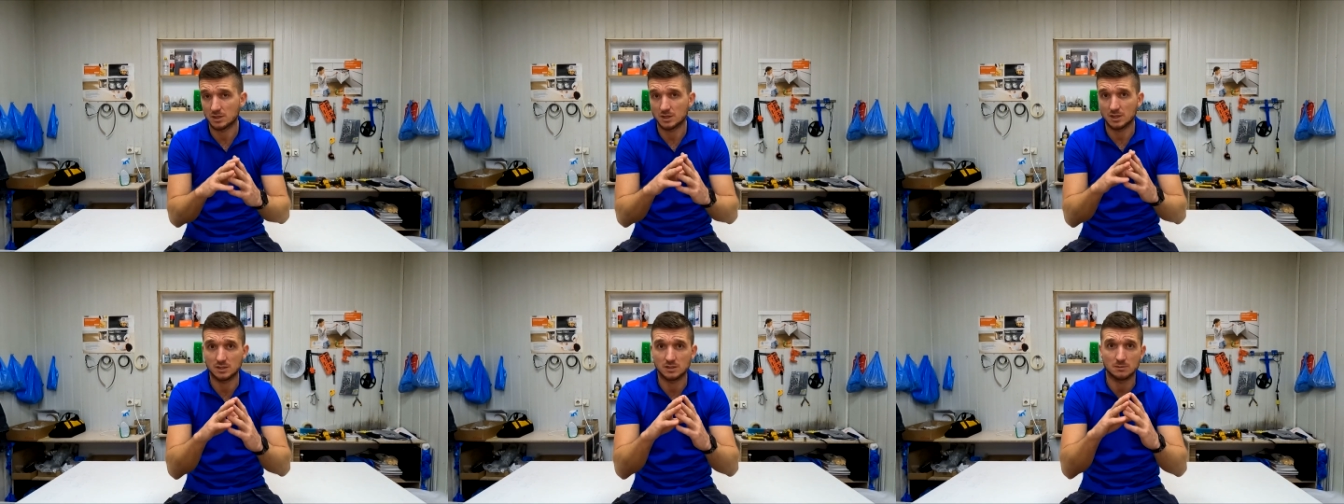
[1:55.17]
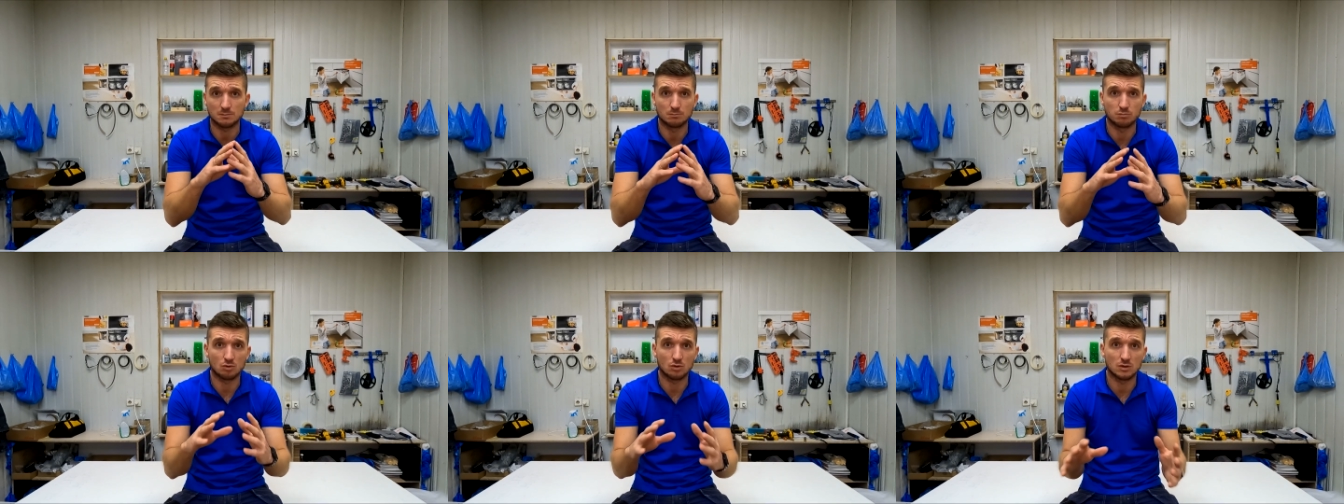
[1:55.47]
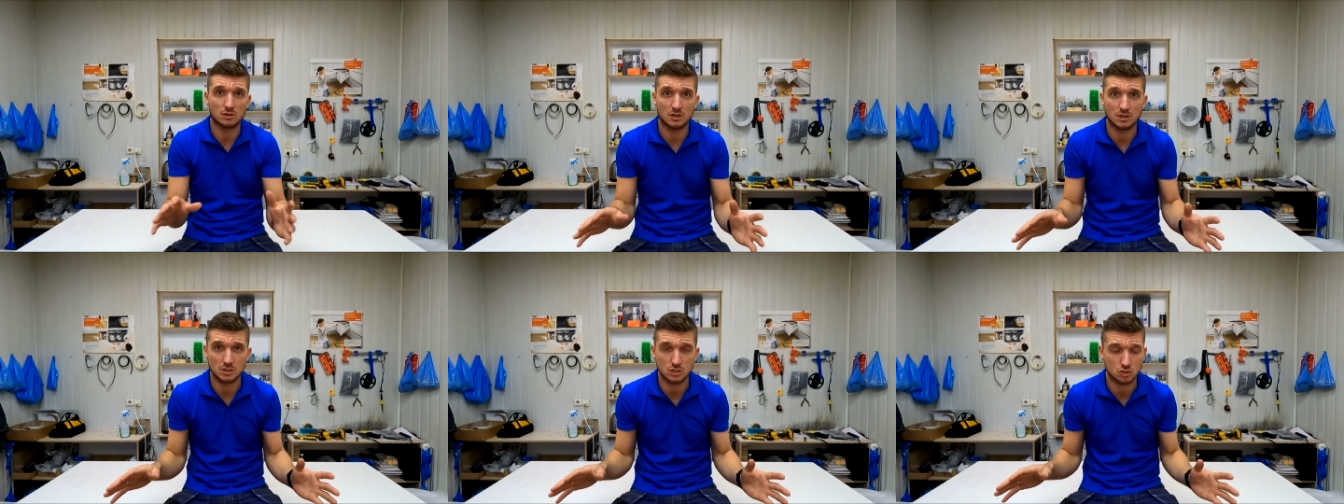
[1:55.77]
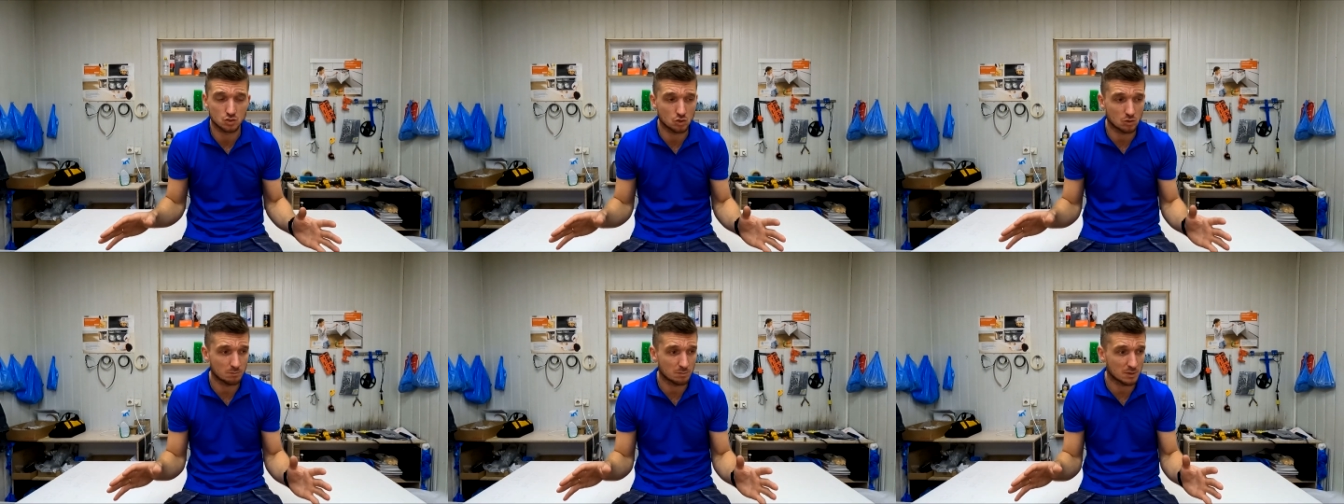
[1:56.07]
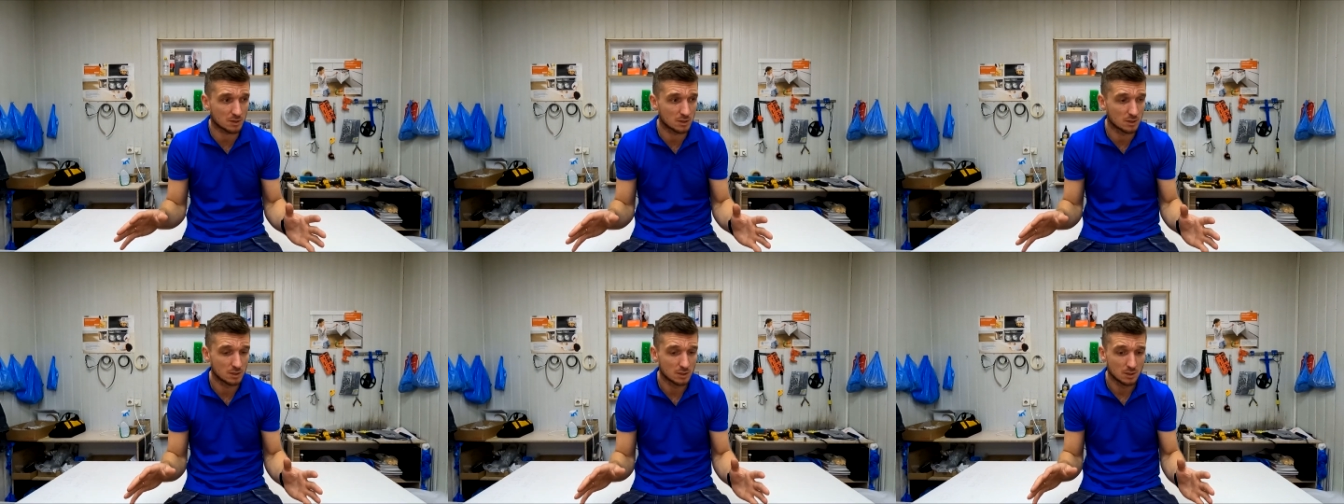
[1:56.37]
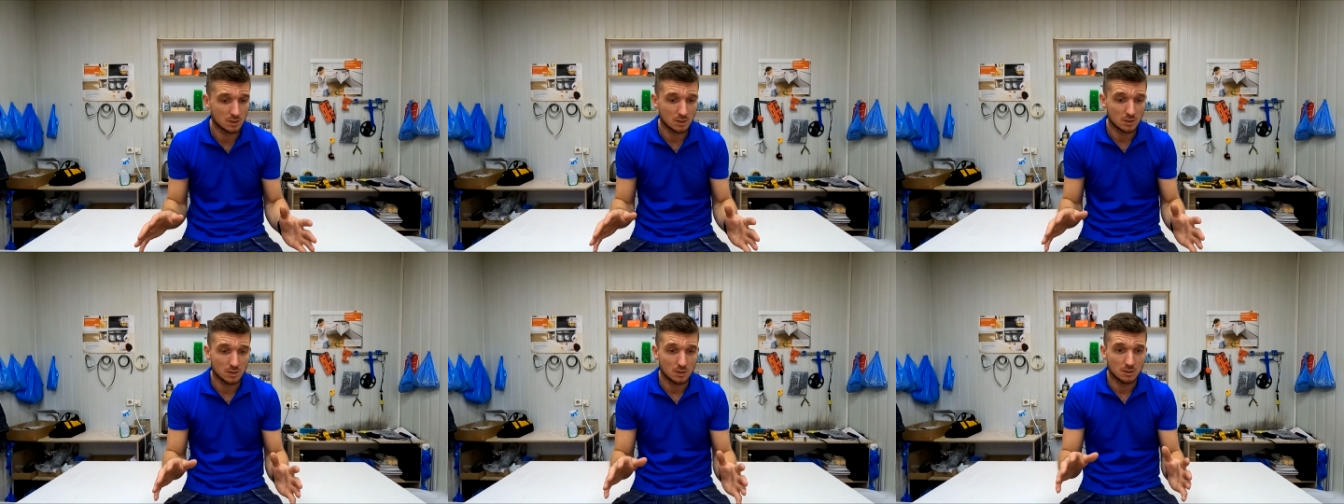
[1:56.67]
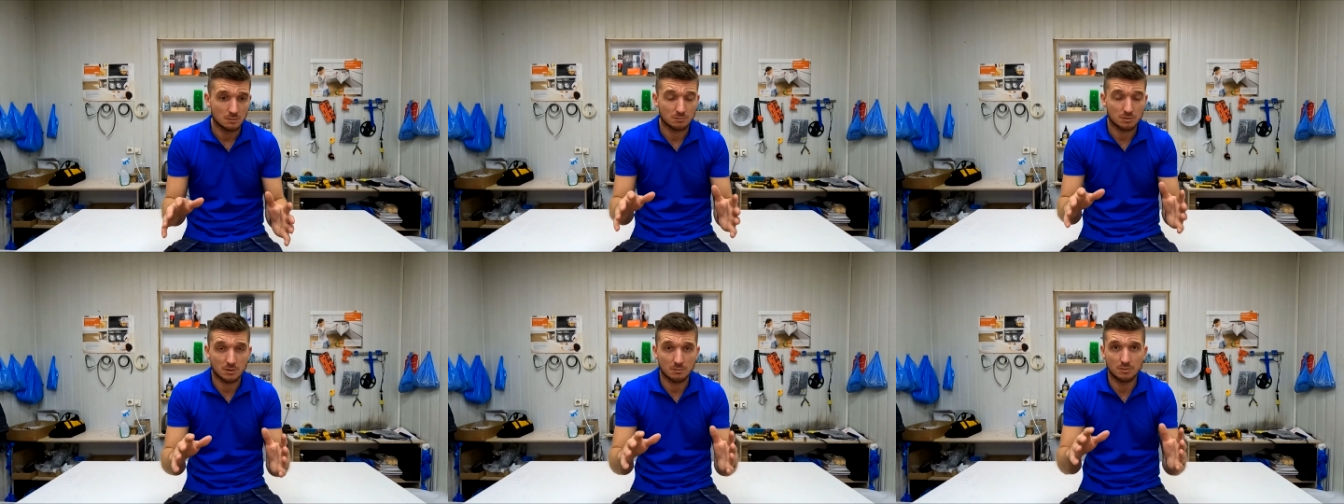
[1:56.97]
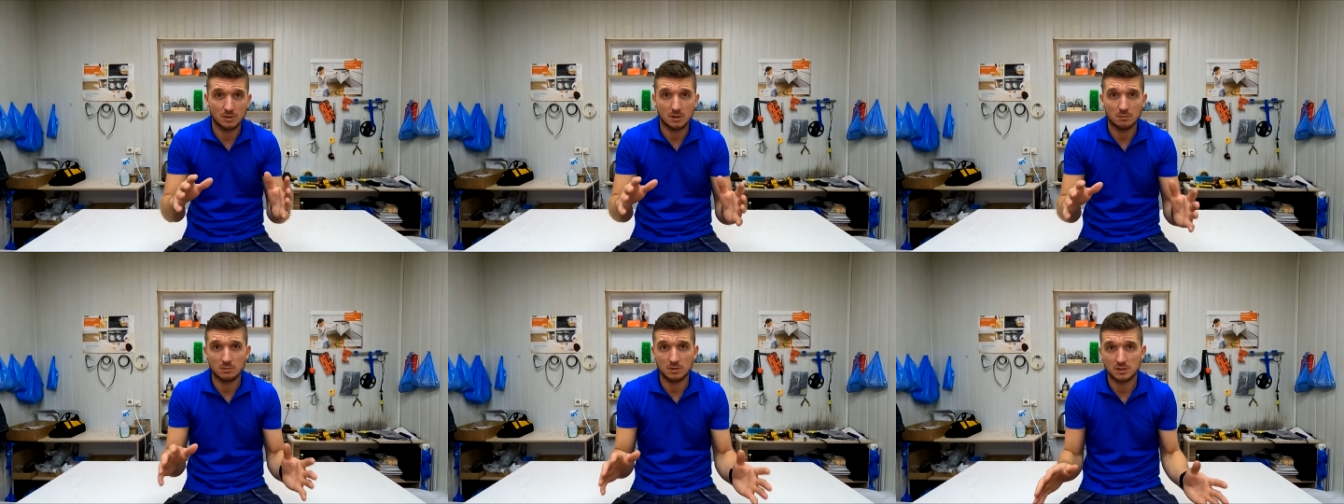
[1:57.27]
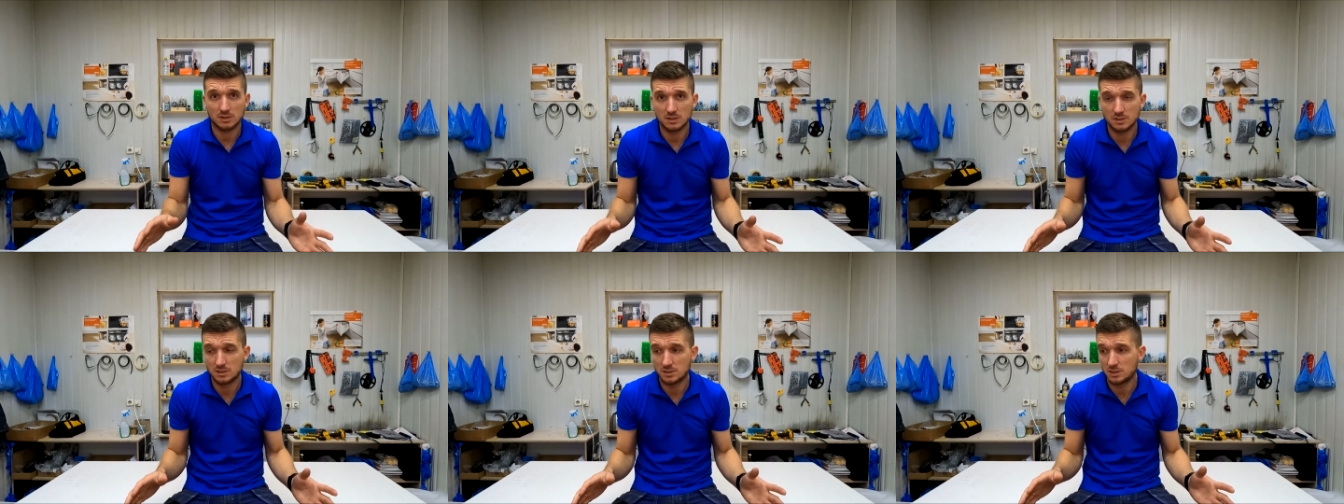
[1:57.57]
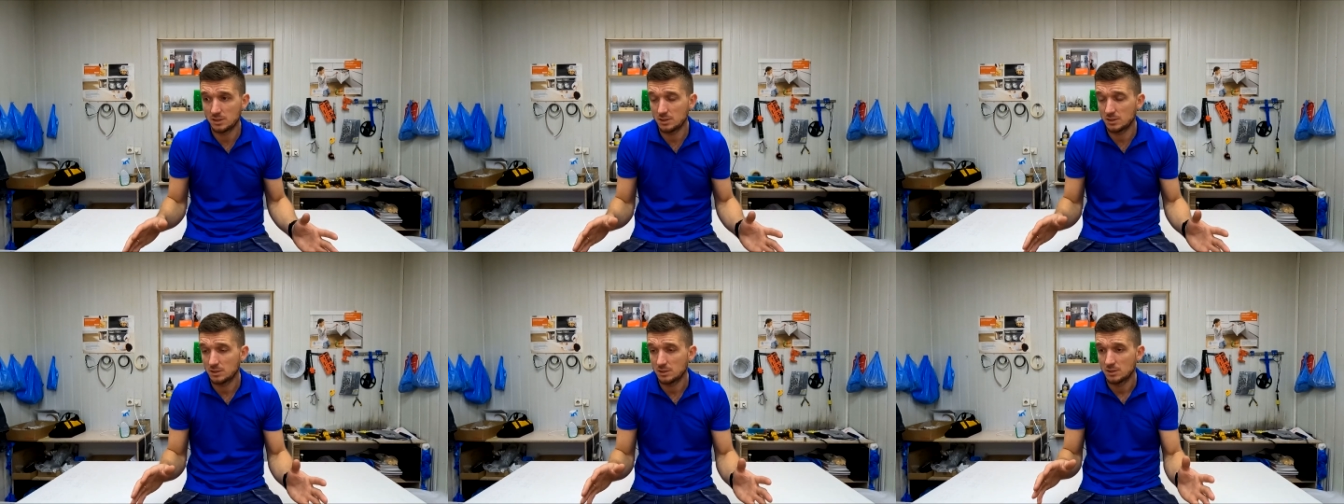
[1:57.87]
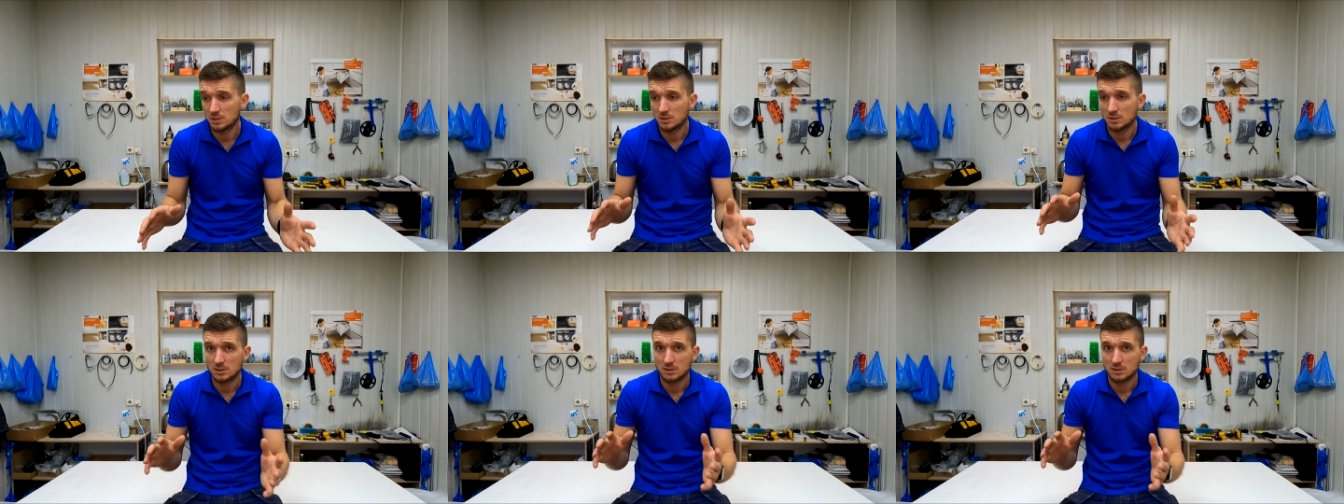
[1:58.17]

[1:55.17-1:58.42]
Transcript: какая-то полная жопа, проблема найти.